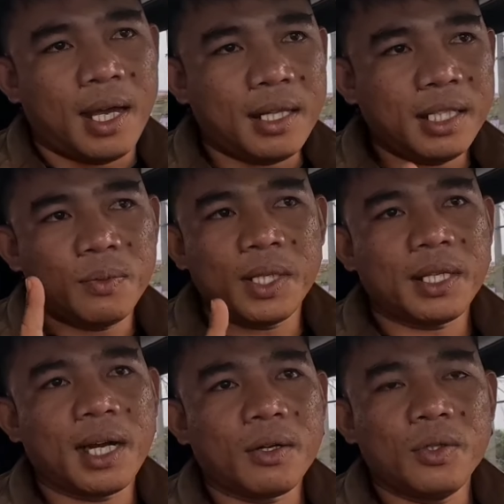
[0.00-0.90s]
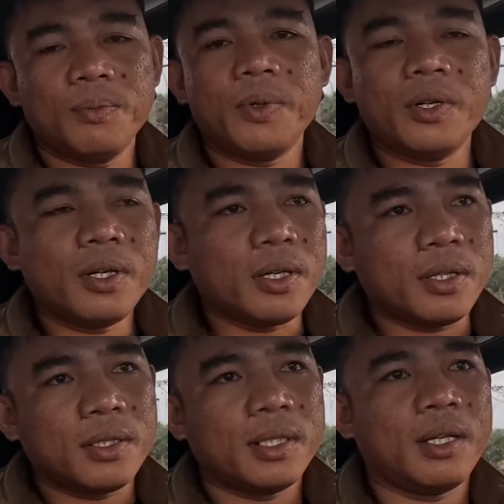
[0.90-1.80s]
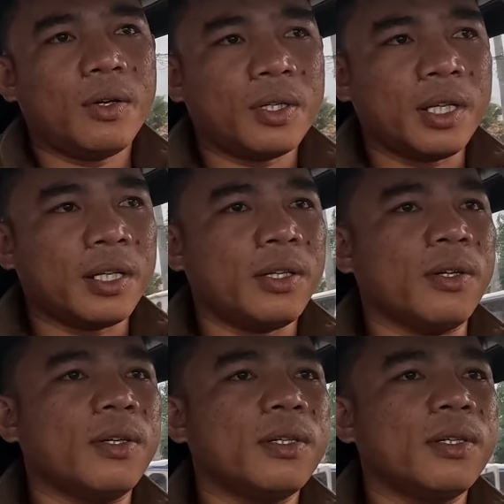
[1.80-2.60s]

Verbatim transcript: at least one truckload po no ang order nyo